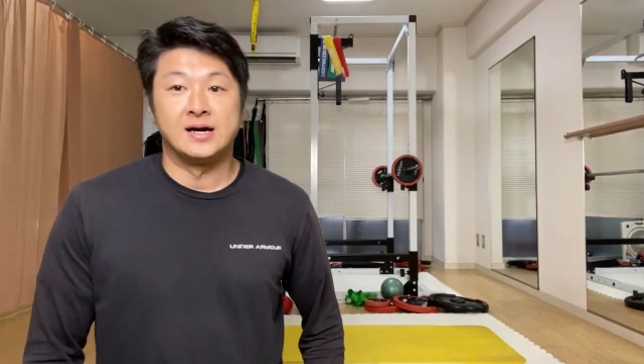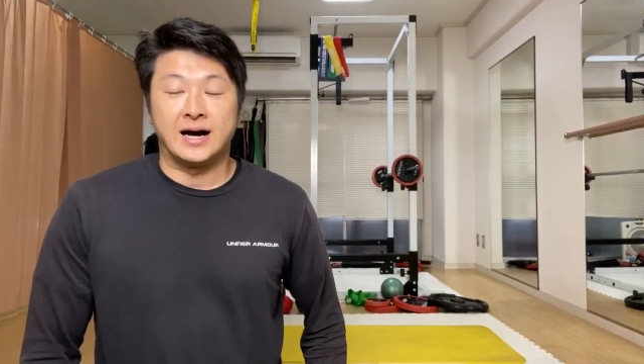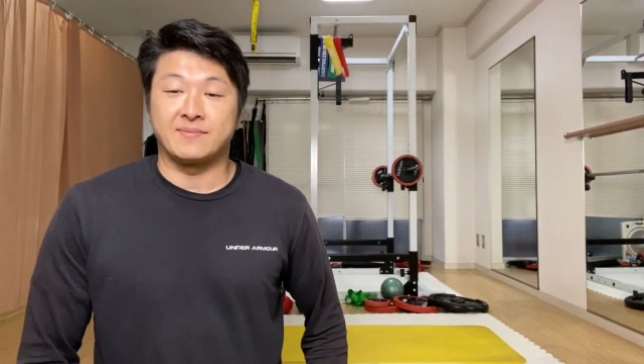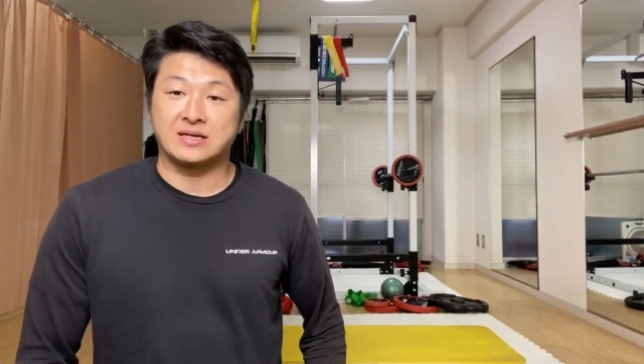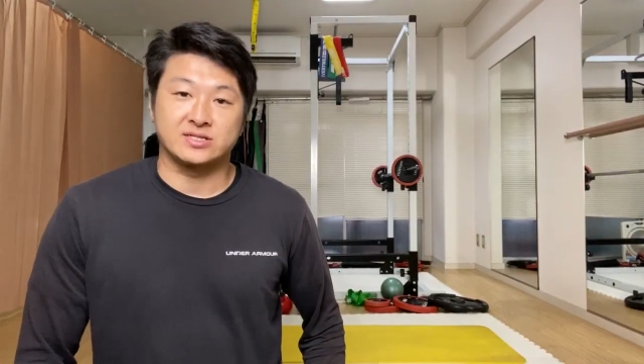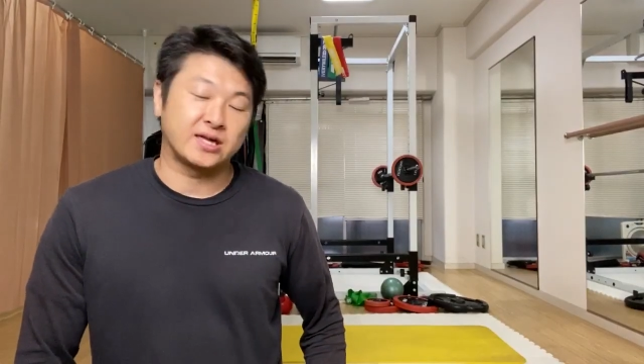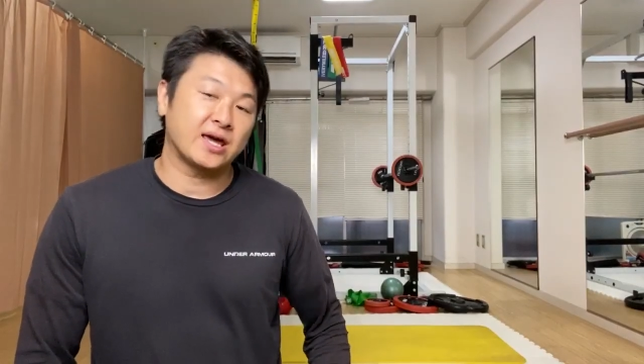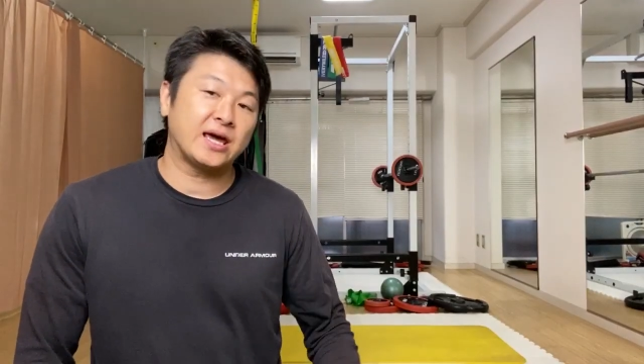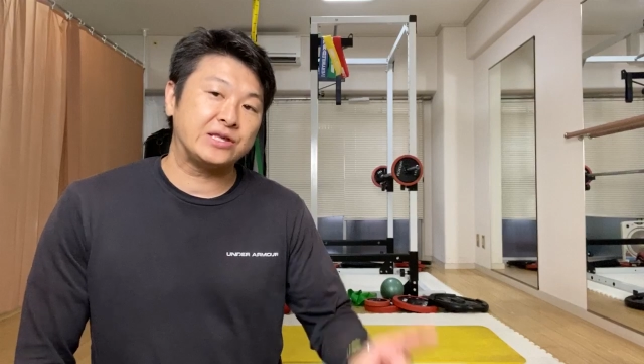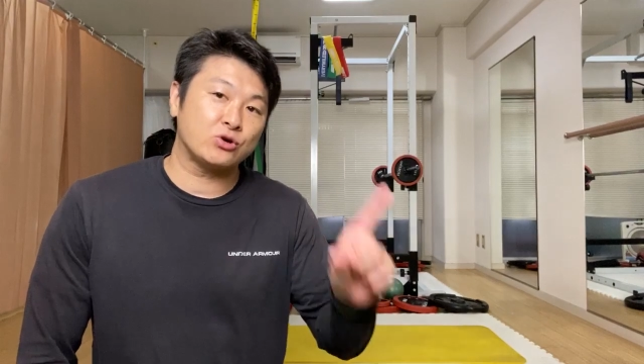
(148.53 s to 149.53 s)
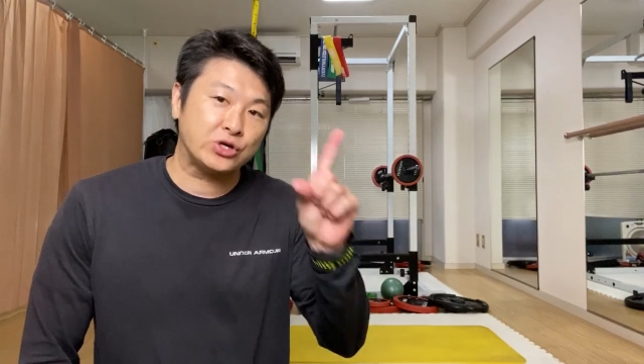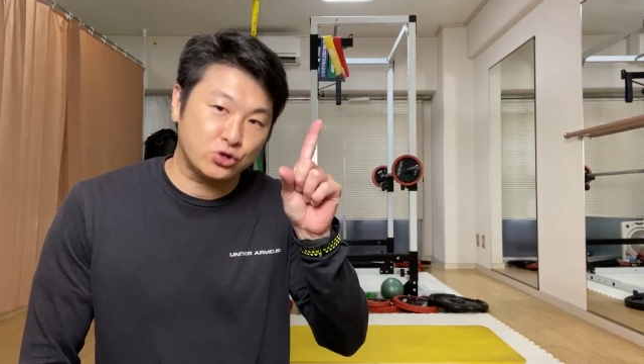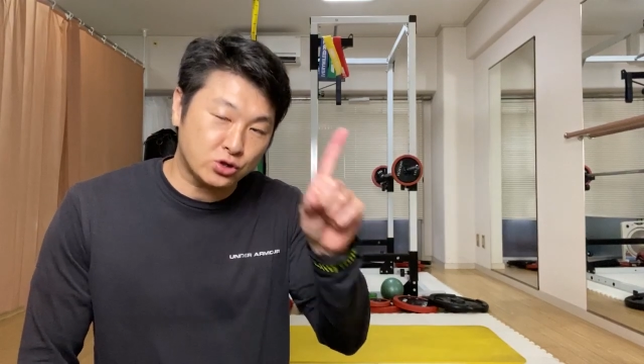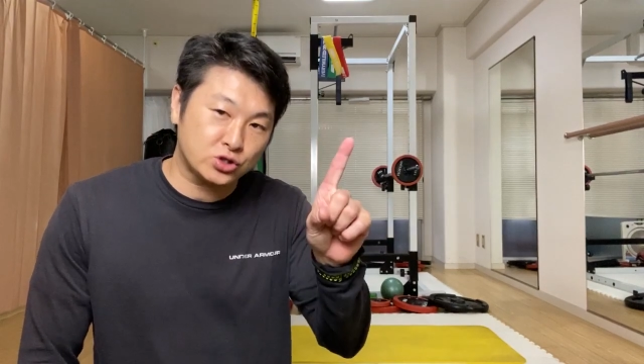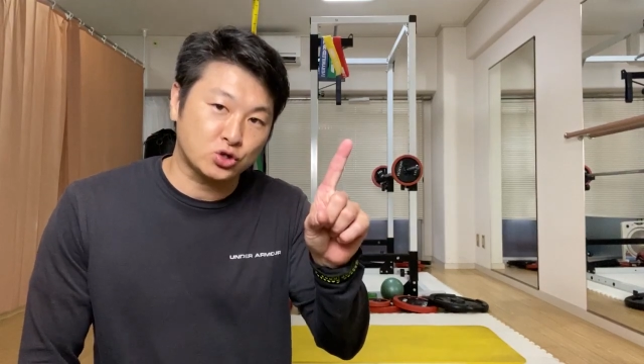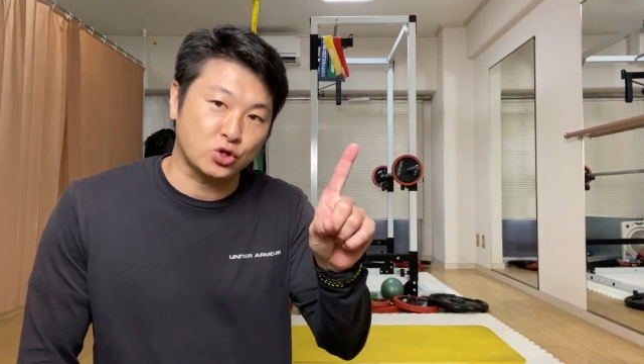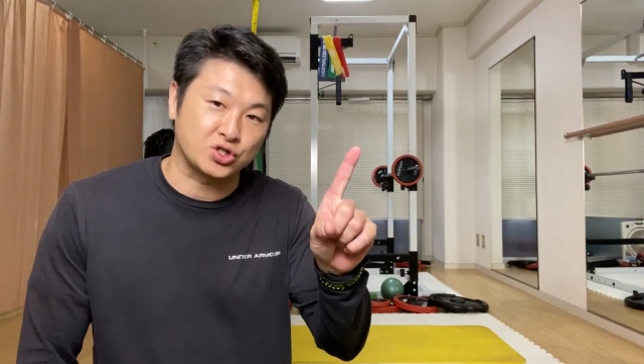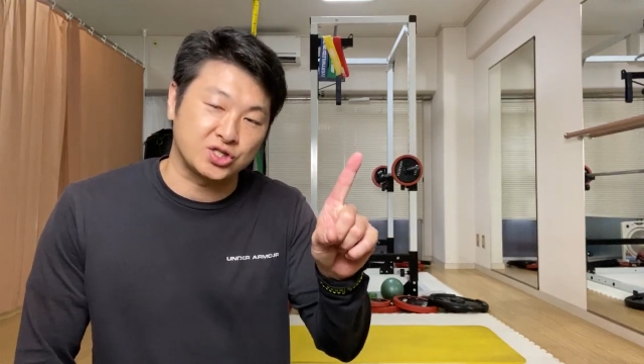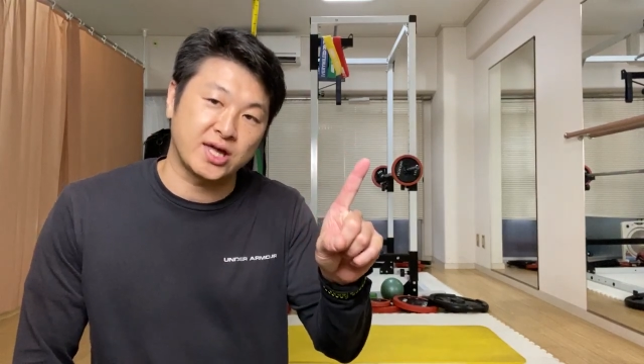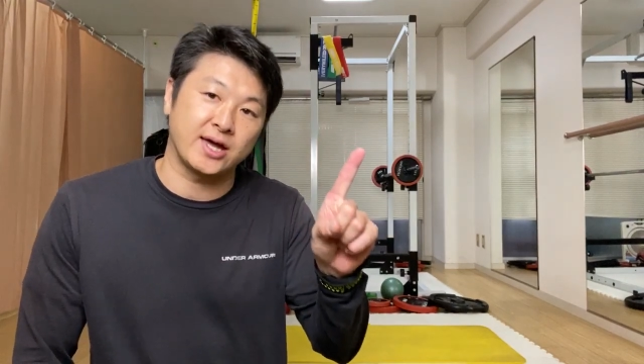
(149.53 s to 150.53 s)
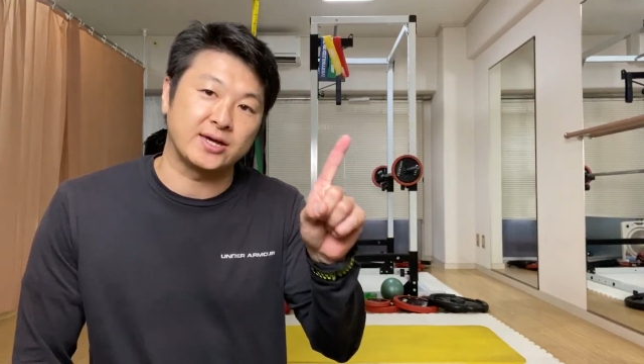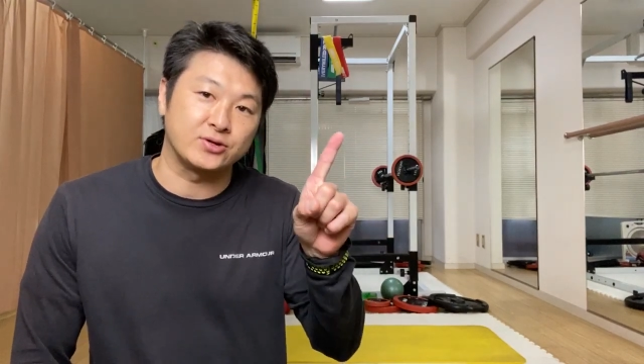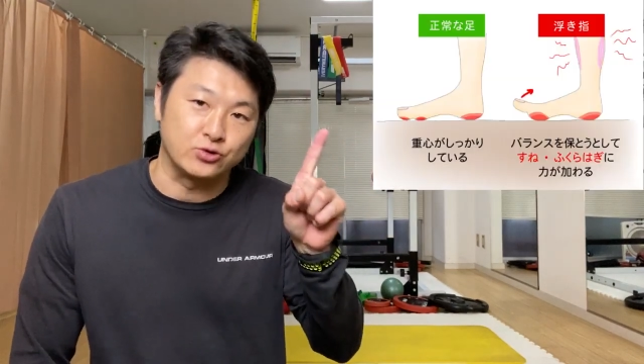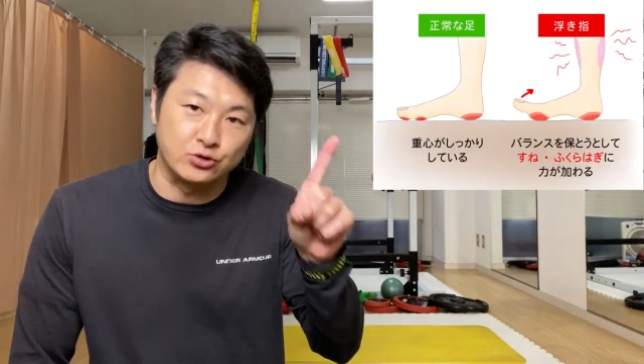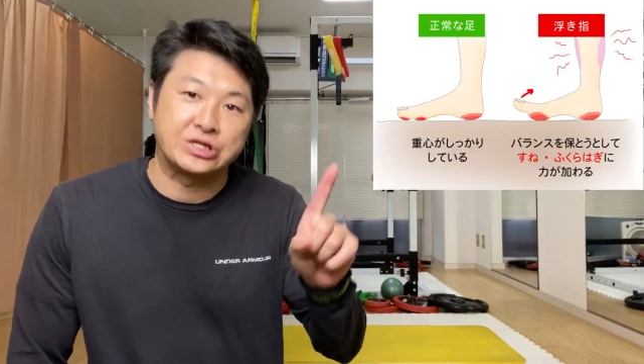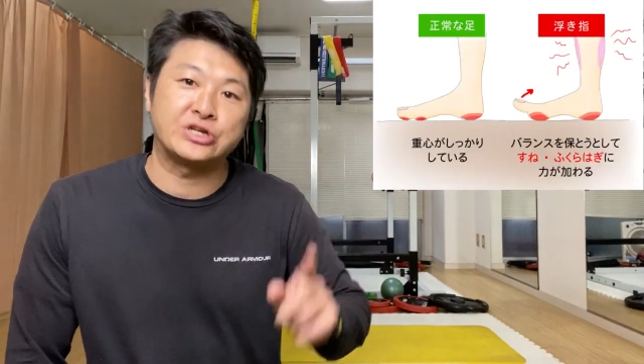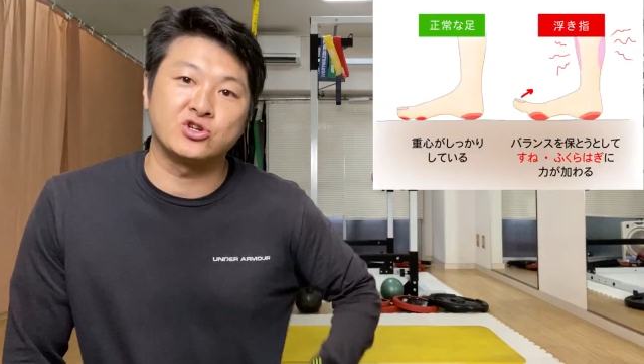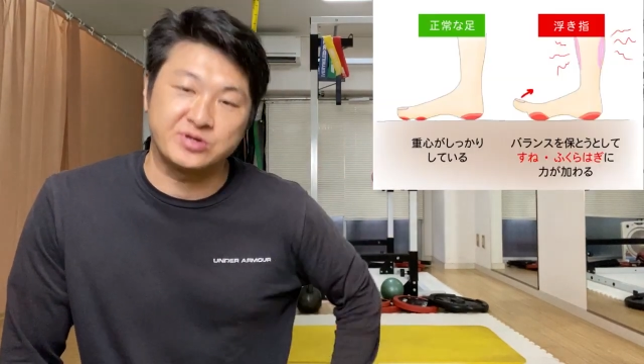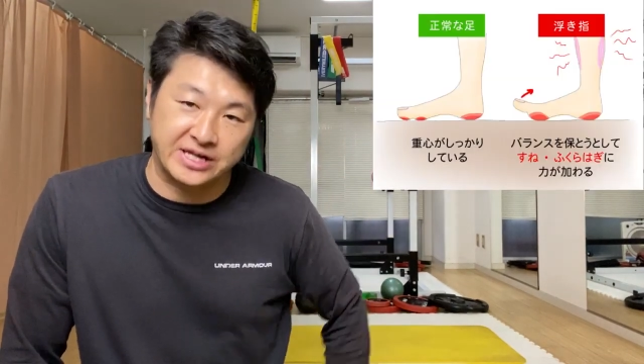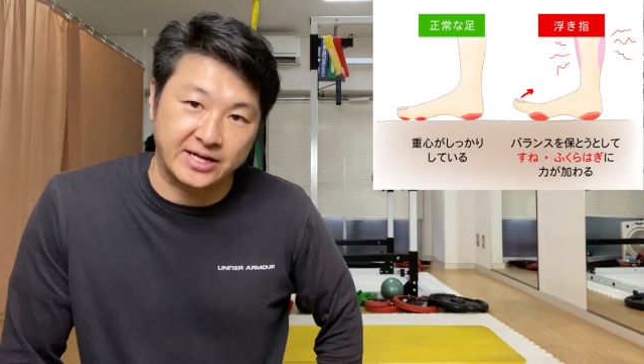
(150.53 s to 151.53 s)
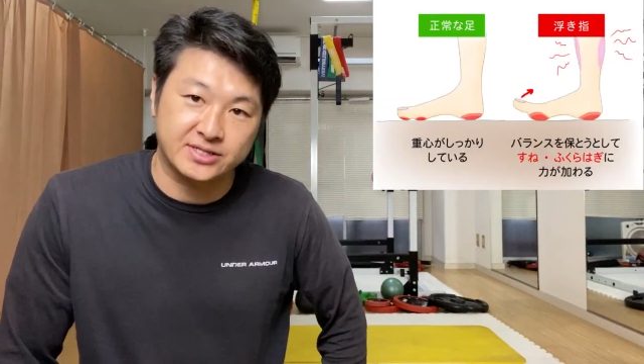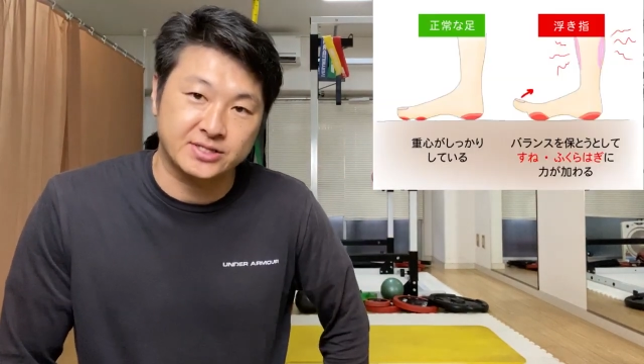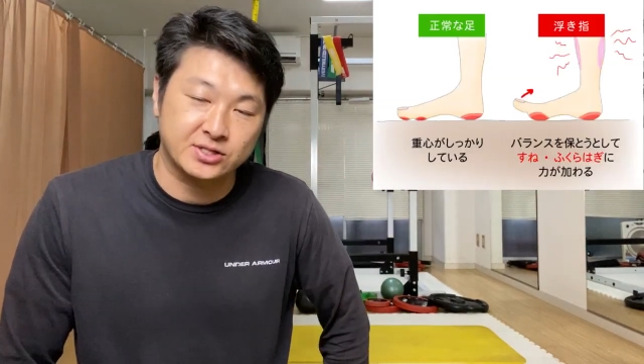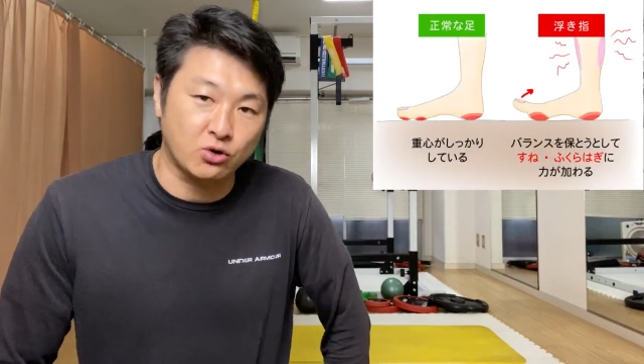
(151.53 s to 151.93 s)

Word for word: はい、まず原因の一つとして、浮き指です。